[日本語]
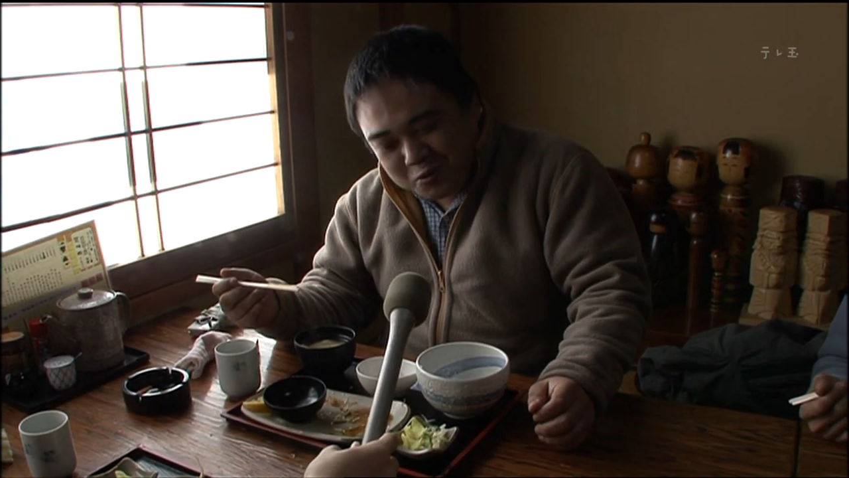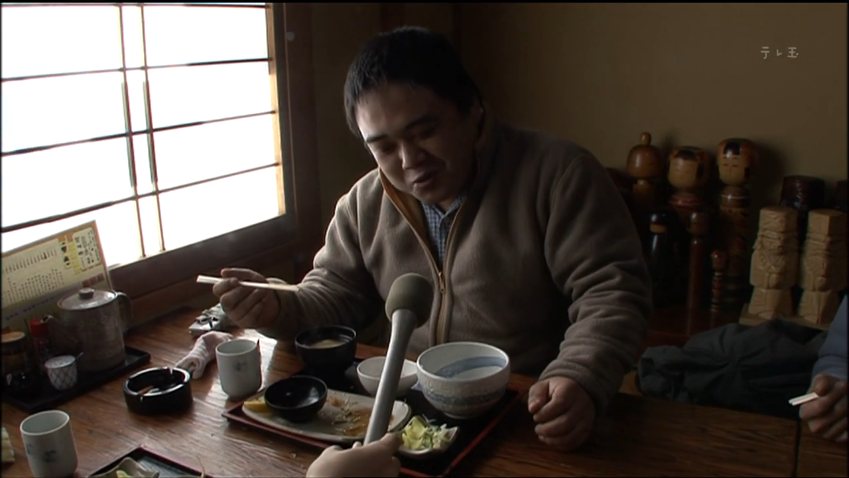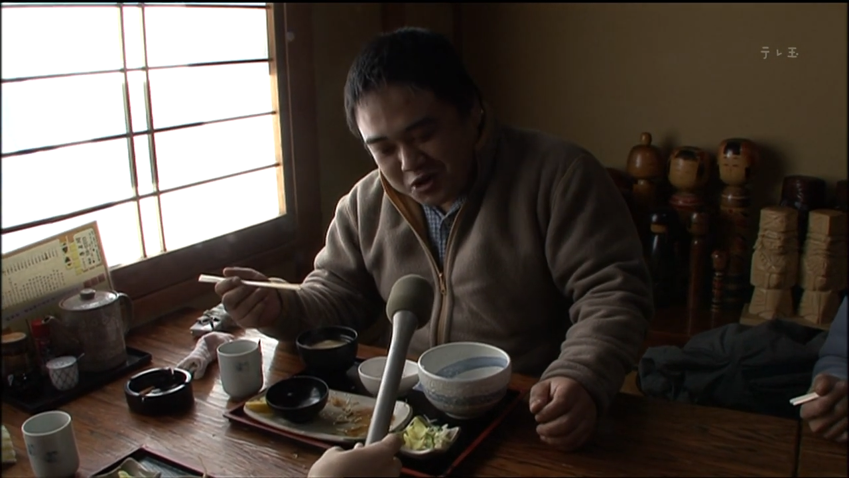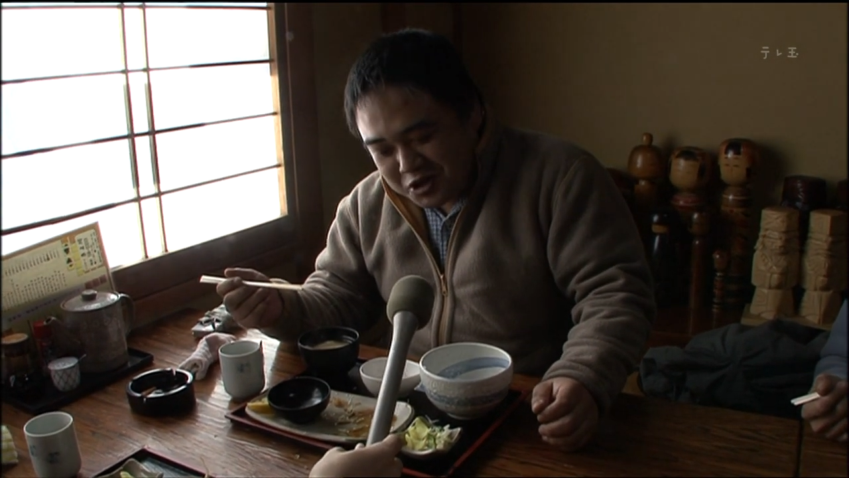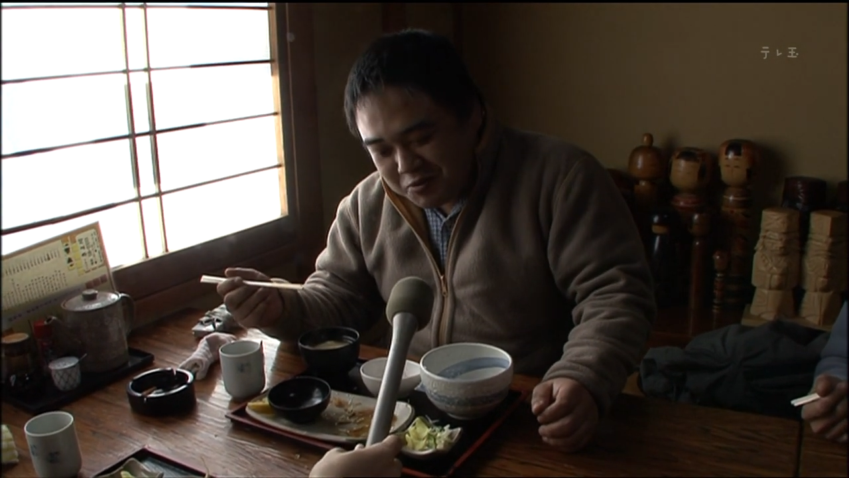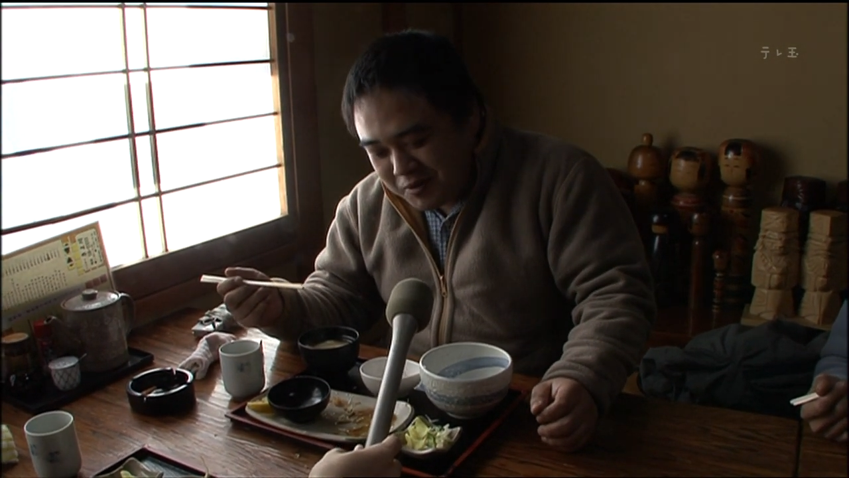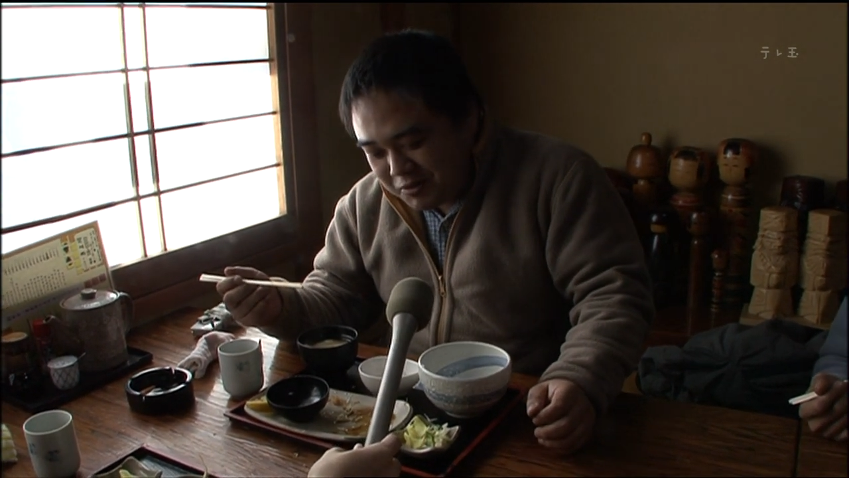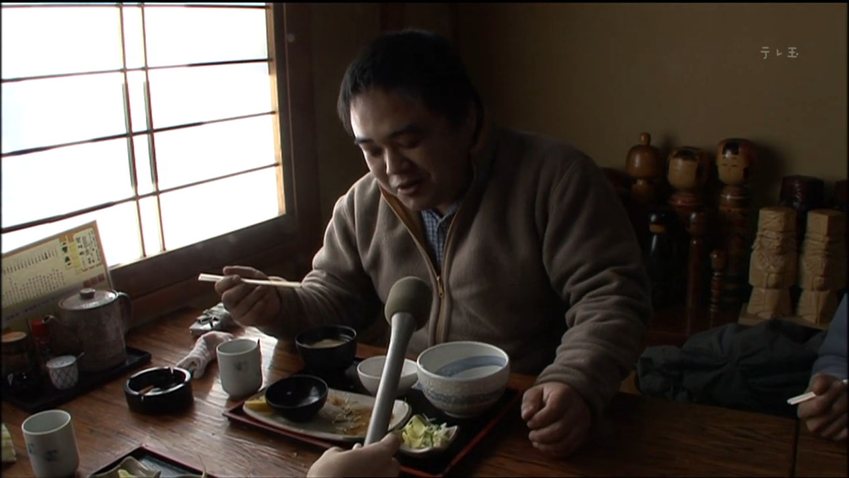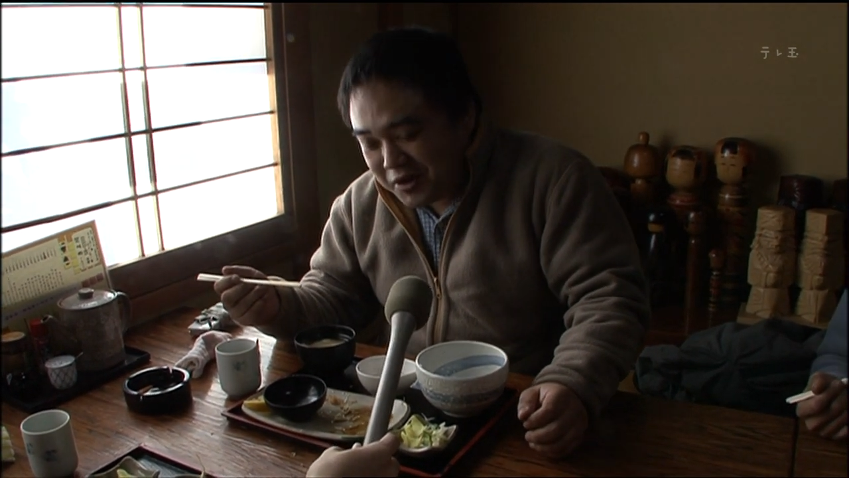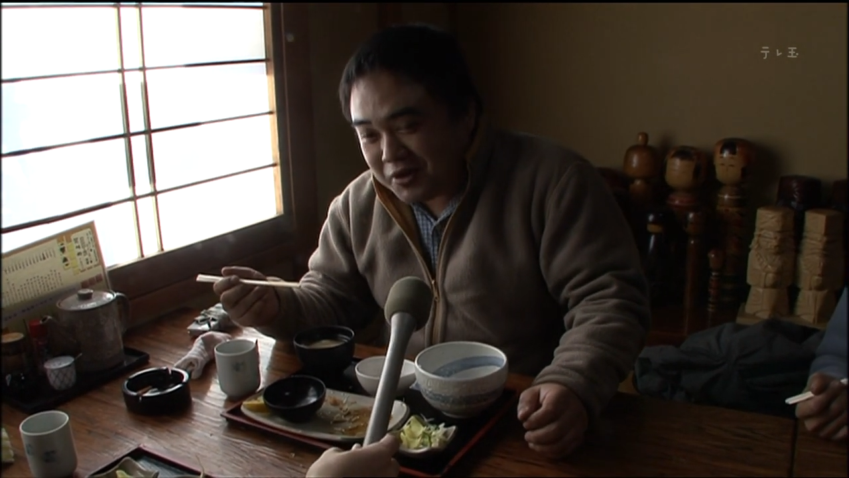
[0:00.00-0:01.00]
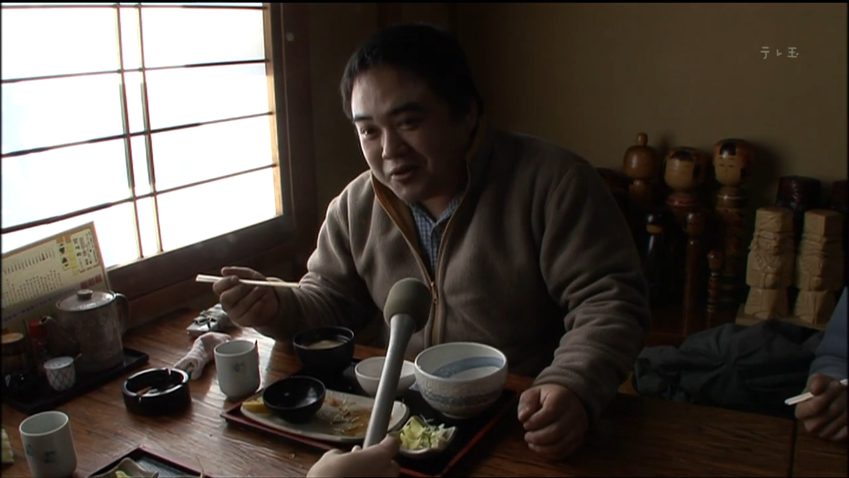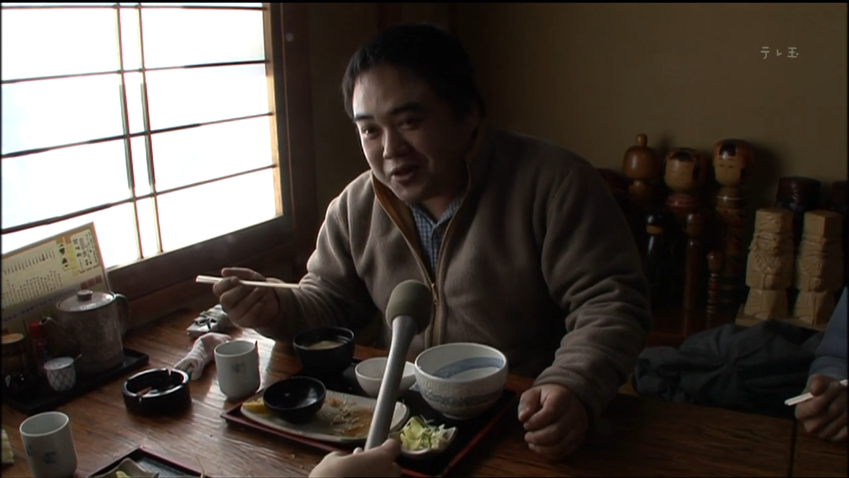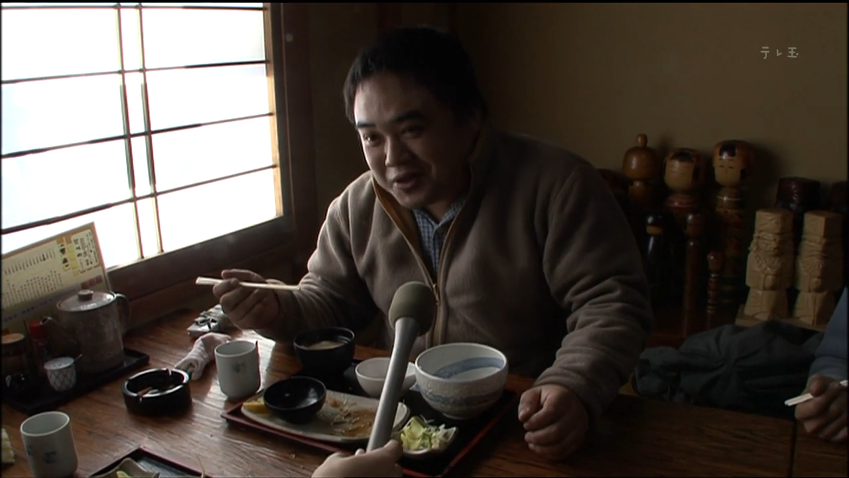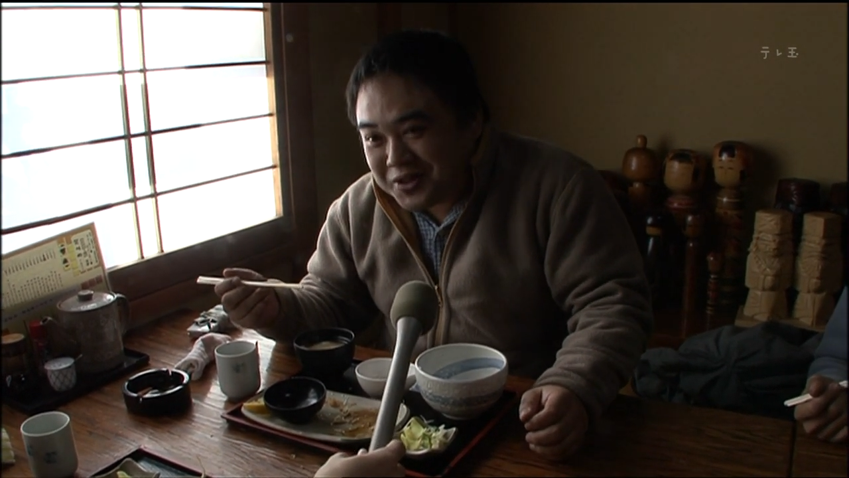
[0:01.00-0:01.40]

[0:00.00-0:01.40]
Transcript: う一人前ぐらいいけるかな